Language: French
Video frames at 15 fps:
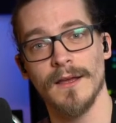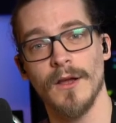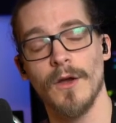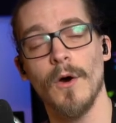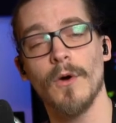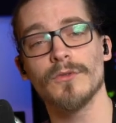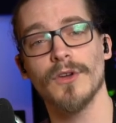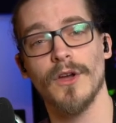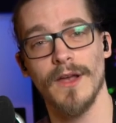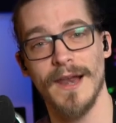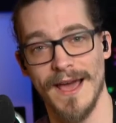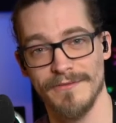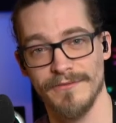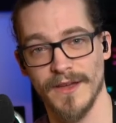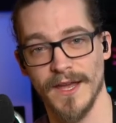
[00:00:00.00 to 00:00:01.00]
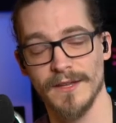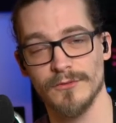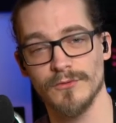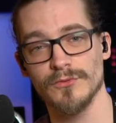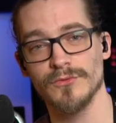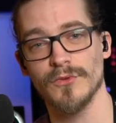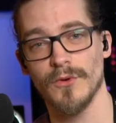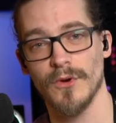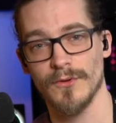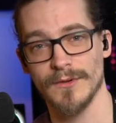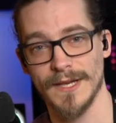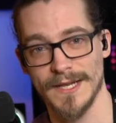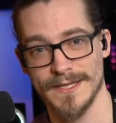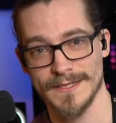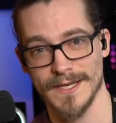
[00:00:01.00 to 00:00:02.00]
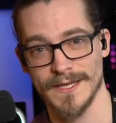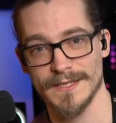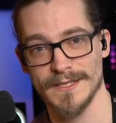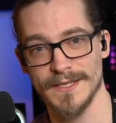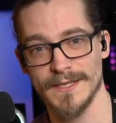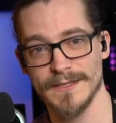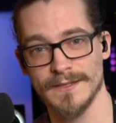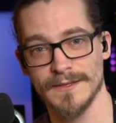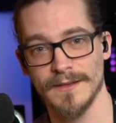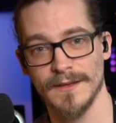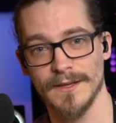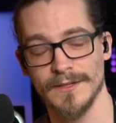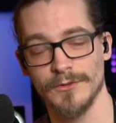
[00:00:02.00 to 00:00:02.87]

contre la frette tout au long de l'exercice,